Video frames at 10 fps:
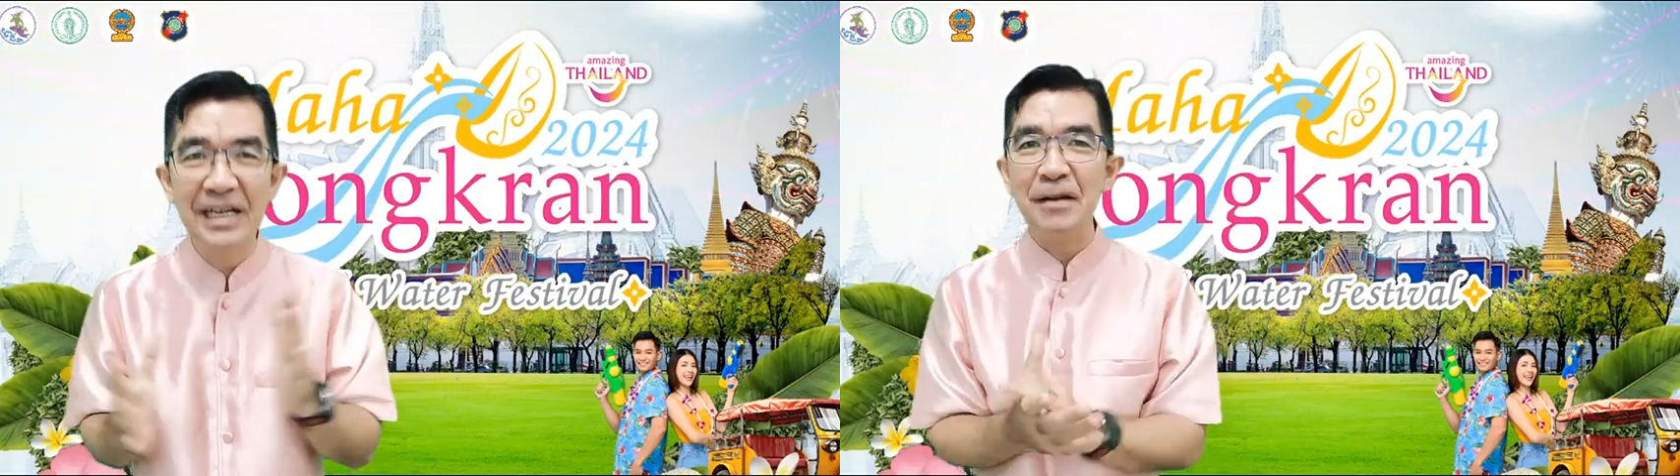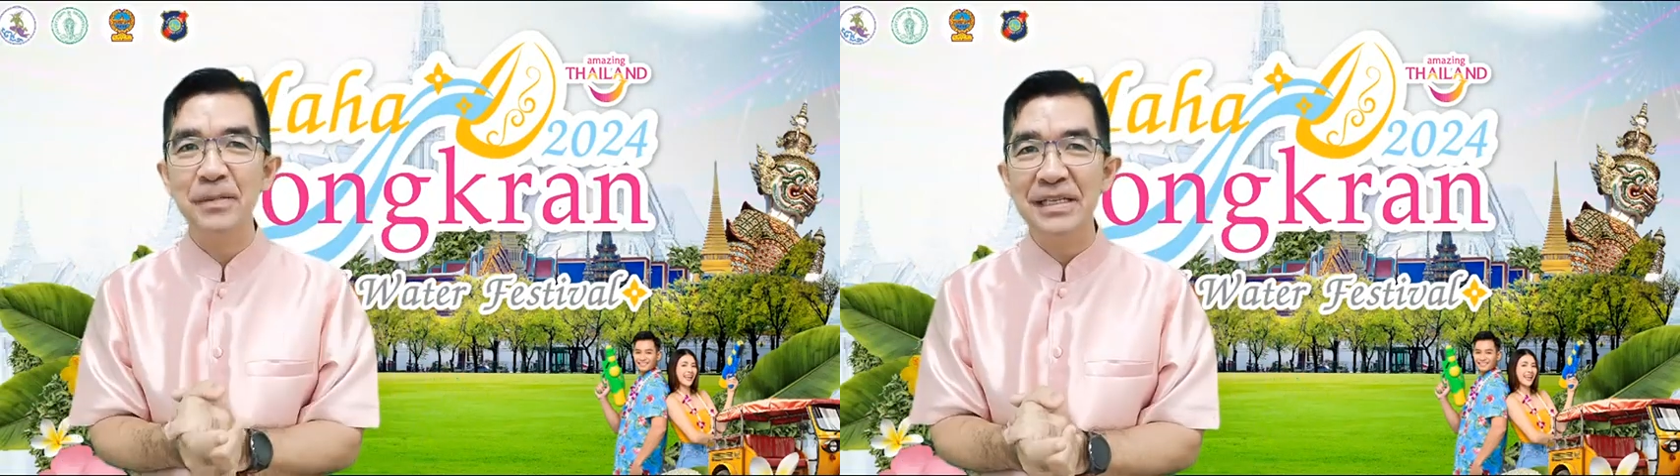
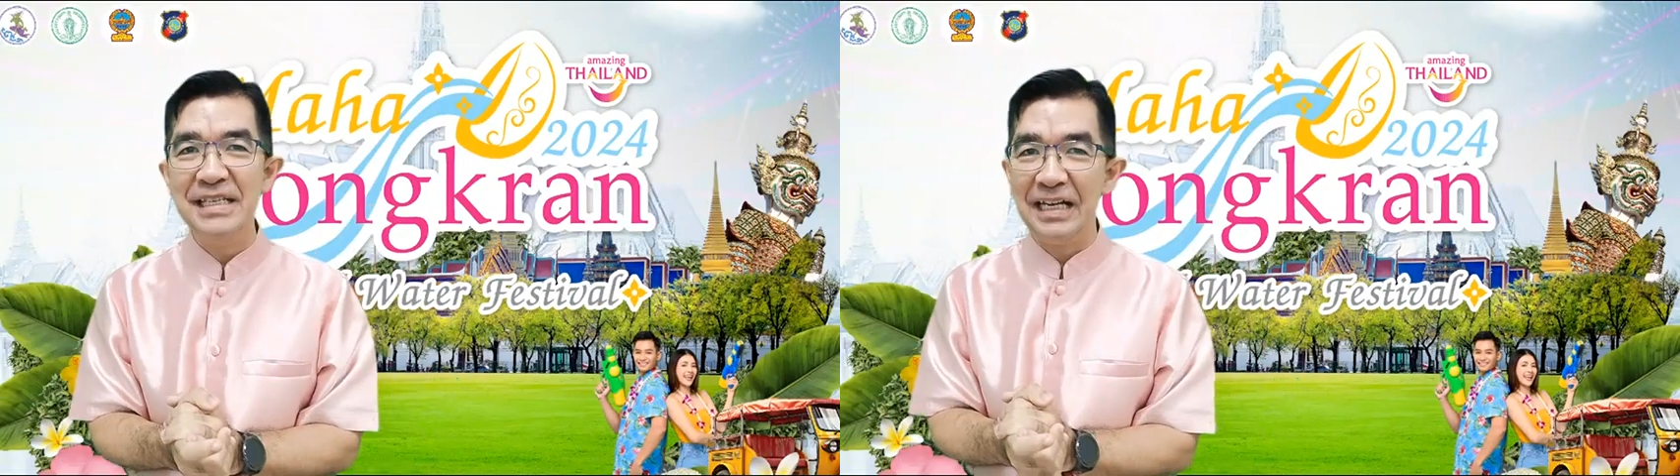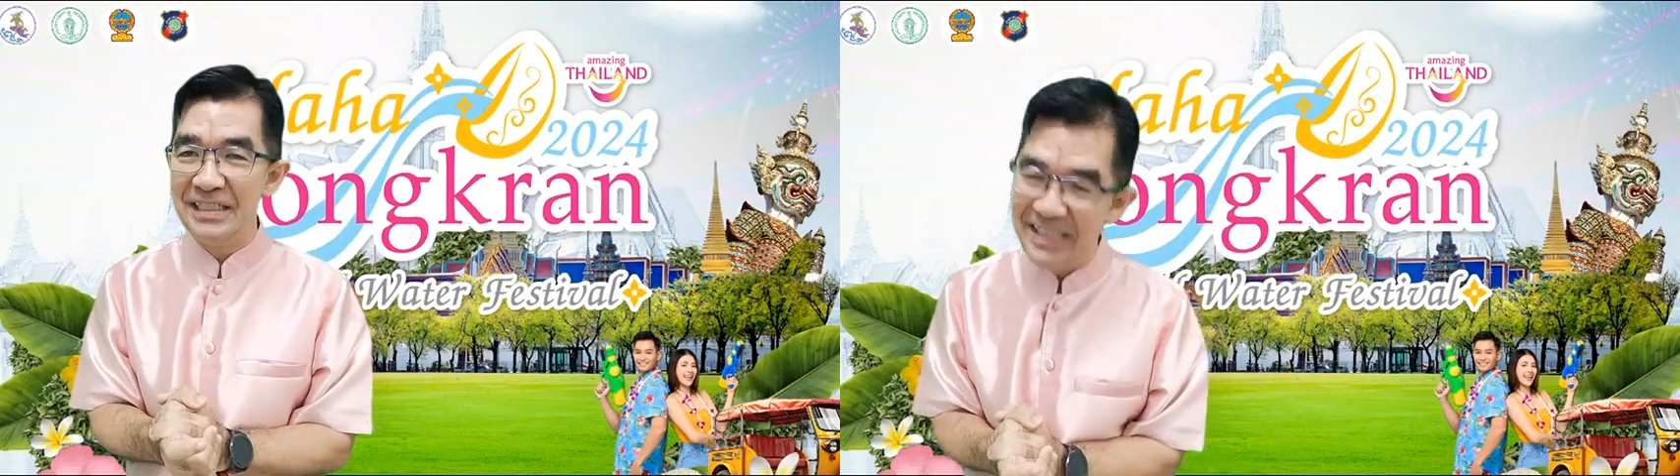คักเป็น
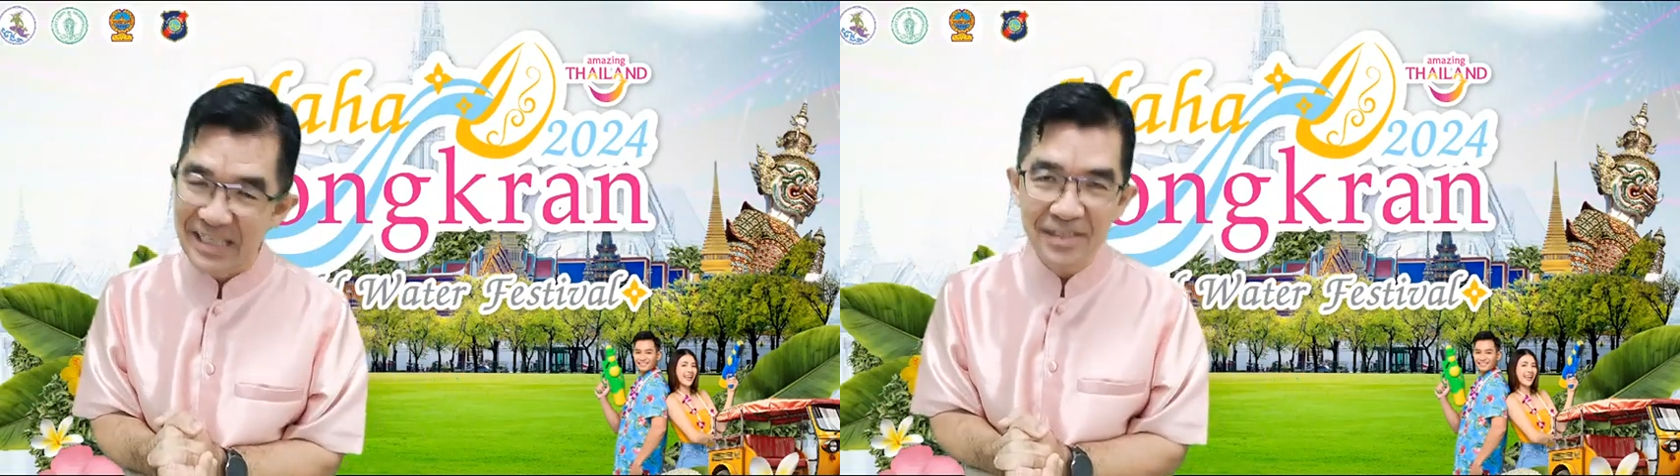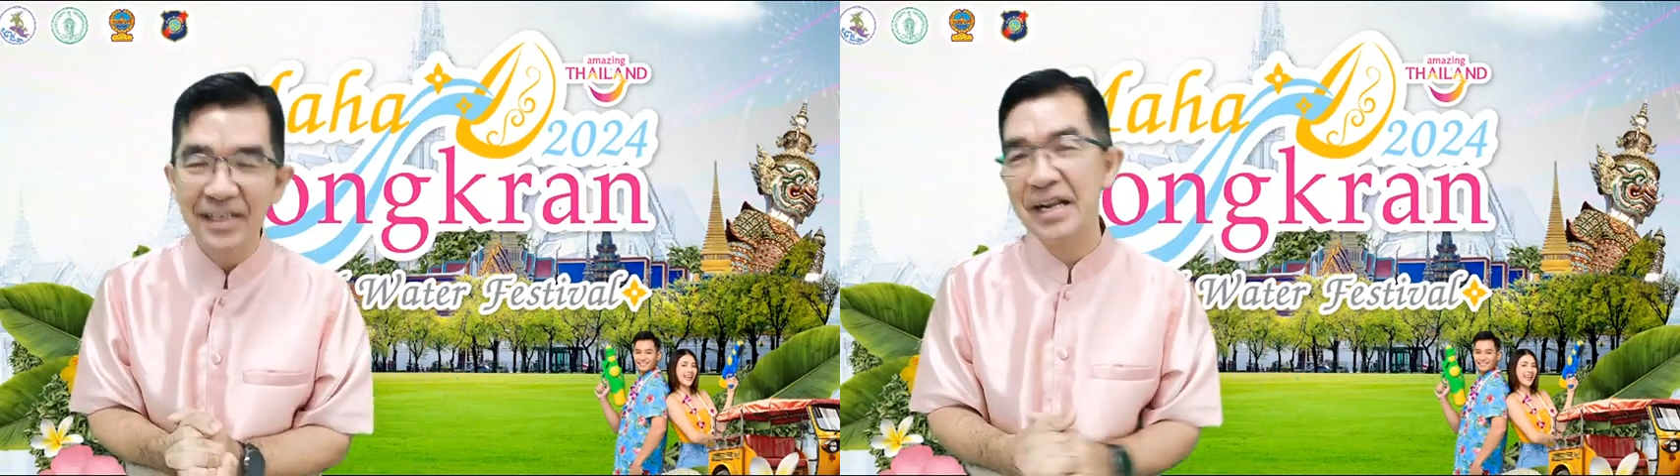อย่าง
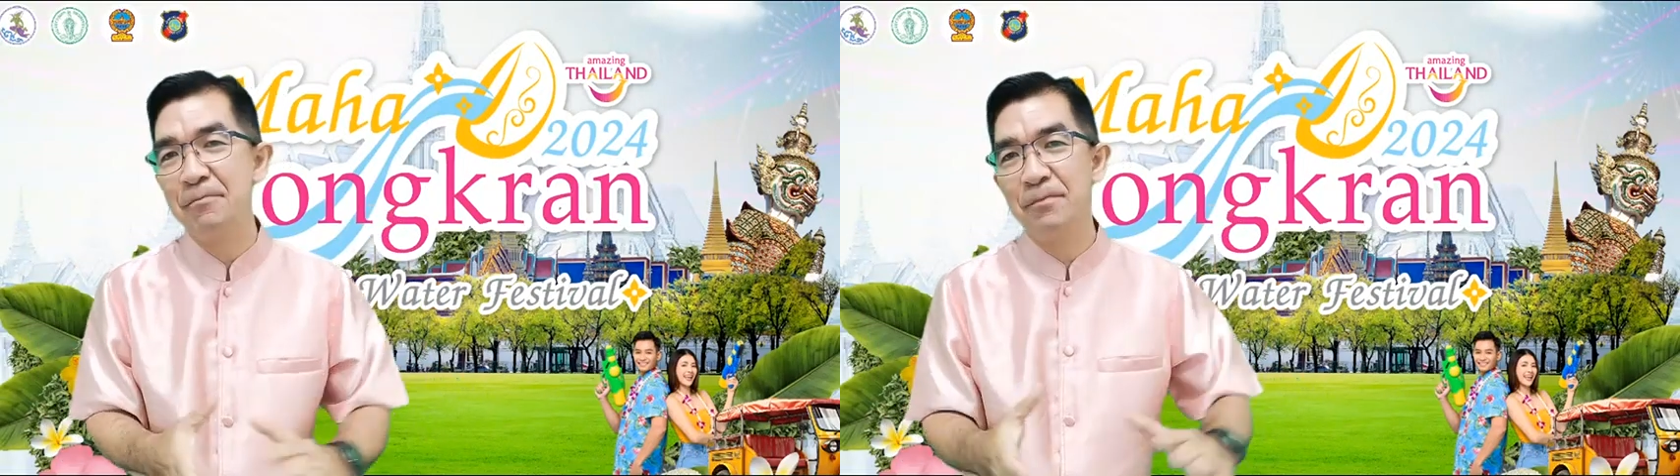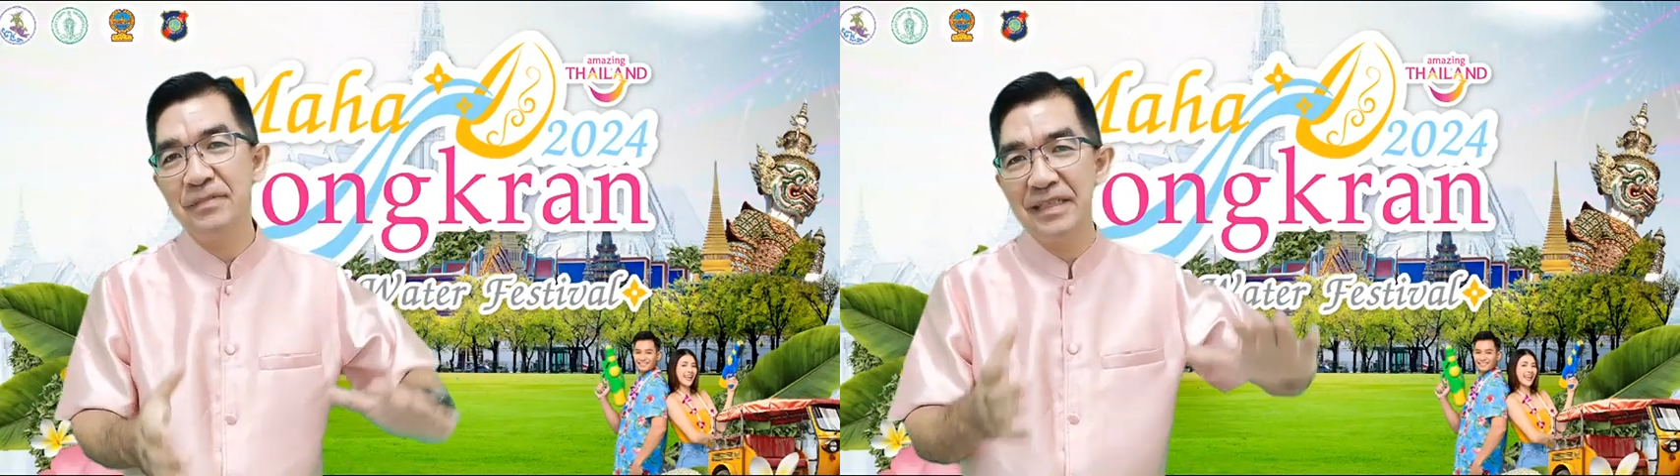ยิ่งนะครับ